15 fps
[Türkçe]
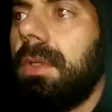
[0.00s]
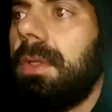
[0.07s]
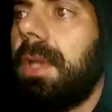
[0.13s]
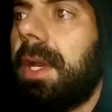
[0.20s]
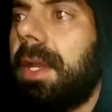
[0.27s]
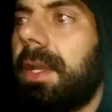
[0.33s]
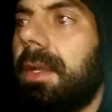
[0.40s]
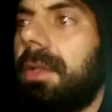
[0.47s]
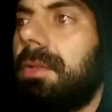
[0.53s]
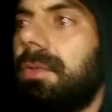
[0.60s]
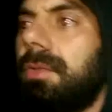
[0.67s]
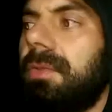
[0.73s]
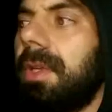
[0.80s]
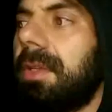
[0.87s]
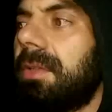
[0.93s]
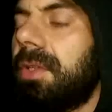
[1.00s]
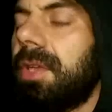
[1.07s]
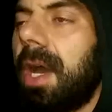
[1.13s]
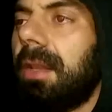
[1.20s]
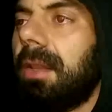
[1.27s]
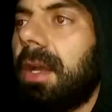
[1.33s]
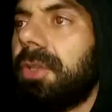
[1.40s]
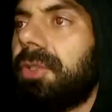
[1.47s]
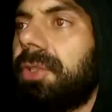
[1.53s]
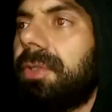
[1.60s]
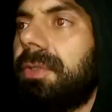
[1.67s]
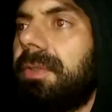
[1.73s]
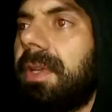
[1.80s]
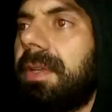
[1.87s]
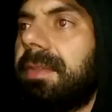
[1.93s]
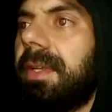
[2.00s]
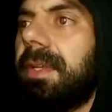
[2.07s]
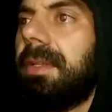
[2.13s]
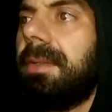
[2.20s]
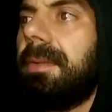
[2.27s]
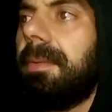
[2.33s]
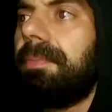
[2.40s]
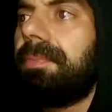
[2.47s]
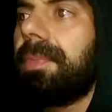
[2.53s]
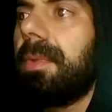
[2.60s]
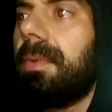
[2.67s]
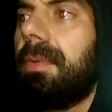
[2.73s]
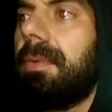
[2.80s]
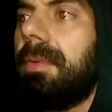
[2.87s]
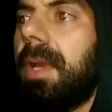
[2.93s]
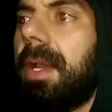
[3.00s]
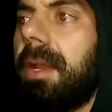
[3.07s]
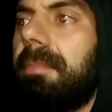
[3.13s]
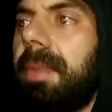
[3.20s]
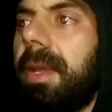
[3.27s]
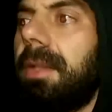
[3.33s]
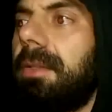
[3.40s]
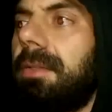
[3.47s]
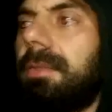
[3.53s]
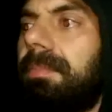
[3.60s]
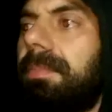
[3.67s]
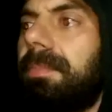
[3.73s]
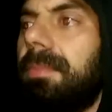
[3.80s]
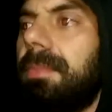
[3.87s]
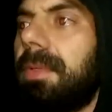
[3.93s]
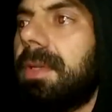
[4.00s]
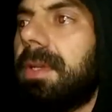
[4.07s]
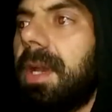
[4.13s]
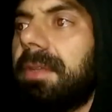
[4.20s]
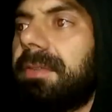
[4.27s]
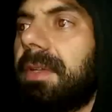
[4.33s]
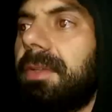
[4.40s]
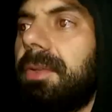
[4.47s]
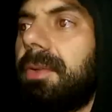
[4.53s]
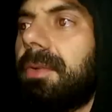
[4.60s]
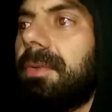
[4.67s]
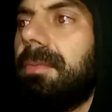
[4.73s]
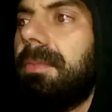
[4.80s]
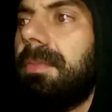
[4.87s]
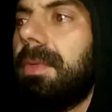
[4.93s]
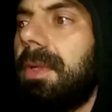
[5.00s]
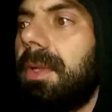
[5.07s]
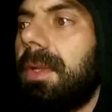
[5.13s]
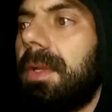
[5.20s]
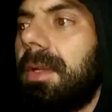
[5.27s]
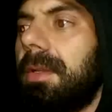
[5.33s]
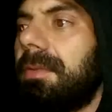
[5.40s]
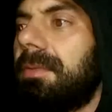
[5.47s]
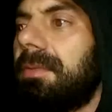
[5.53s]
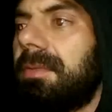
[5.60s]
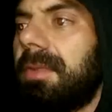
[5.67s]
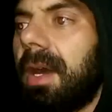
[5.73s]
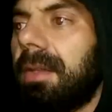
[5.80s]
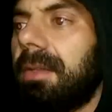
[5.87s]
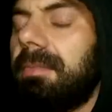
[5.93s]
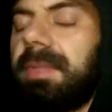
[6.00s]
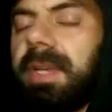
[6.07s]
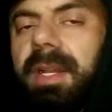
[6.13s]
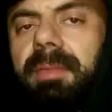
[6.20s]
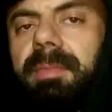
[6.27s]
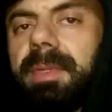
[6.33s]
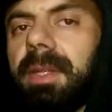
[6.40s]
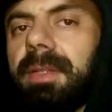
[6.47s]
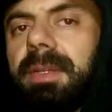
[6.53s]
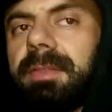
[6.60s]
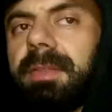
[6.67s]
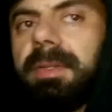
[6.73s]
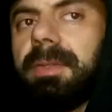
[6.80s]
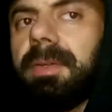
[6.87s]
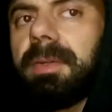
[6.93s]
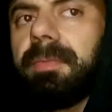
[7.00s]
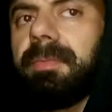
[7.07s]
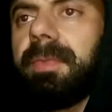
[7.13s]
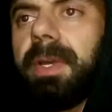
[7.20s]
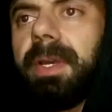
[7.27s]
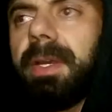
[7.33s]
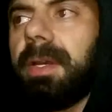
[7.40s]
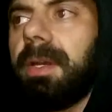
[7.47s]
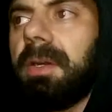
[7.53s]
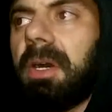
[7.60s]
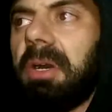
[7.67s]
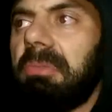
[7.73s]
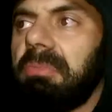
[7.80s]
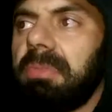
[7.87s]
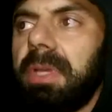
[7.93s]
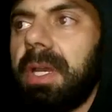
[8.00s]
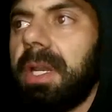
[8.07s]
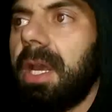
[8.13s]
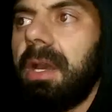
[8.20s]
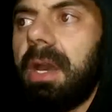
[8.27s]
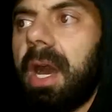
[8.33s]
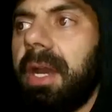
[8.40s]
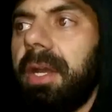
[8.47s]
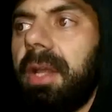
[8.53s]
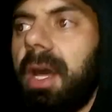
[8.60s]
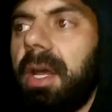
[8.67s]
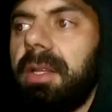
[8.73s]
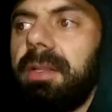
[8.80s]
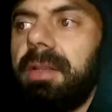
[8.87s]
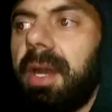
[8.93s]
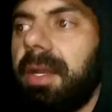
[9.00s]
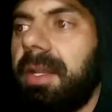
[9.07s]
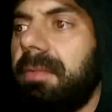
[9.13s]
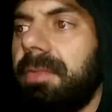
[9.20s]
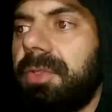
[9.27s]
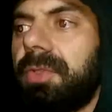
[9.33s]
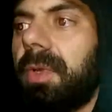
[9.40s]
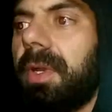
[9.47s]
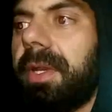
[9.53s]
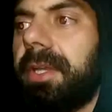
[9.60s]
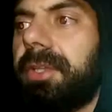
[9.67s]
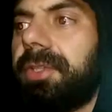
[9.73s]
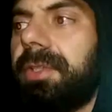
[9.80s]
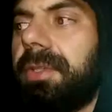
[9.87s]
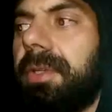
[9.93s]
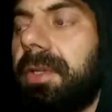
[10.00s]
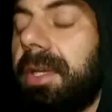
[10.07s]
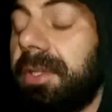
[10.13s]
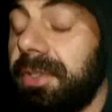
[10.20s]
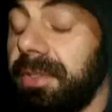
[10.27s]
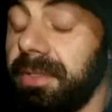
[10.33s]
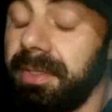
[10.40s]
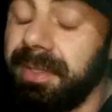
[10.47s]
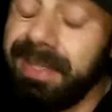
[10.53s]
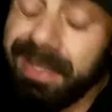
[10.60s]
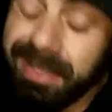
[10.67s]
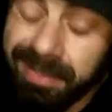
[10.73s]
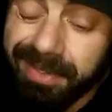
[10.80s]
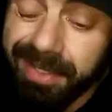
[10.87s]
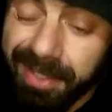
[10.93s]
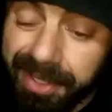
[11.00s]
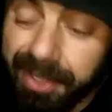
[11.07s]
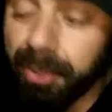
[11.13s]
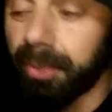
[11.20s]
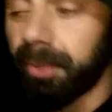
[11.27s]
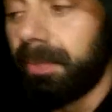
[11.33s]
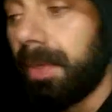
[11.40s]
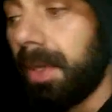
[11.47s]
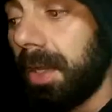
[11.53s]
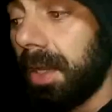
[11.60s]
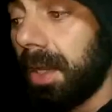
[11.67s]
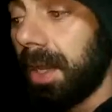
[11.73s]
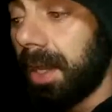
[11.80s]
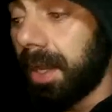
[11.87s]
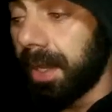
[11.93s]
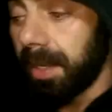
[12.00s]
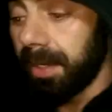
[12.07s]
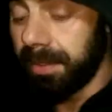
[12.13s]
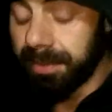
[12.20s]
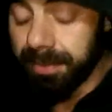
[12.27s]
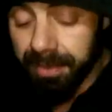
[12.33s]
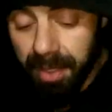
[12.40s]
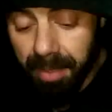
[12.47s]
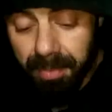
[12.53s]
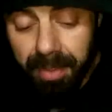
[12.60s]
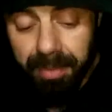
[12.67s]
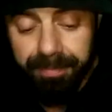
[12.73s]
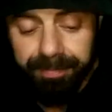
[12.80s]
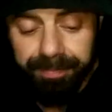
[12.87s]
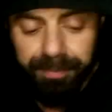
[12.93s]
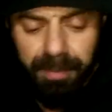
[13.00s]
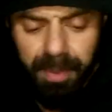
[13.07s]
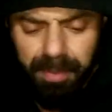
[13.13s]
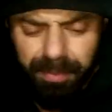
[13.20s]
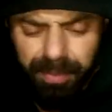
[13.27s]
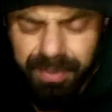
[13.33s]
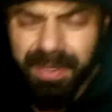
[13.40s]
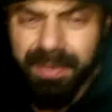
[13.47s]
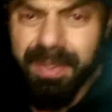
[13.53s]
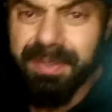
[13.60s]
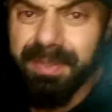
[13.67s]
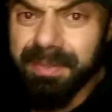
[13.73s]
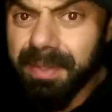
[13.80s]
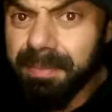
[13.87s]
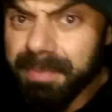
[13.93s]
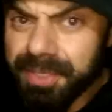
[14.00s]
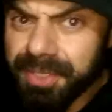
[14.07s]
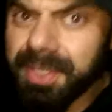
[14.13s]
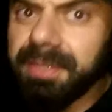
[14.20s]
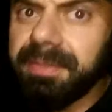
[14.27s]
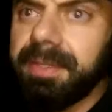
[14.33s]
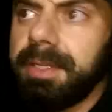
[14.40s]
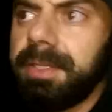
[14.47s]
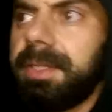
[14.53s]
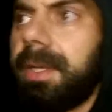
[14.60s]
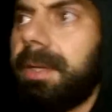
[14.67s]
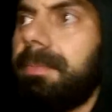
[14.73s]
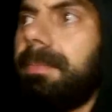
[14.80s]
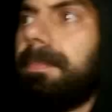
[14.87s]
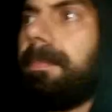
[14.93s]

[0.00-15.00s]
yani diyecektim ki Allah şükür zaten yani ben kazanıyorum. Alım teriminden kazanıyorum ve yani ailemi şu an geçin, geçindiriyorum. Ha ama bu sefer sizden bir şey isteyeceğim.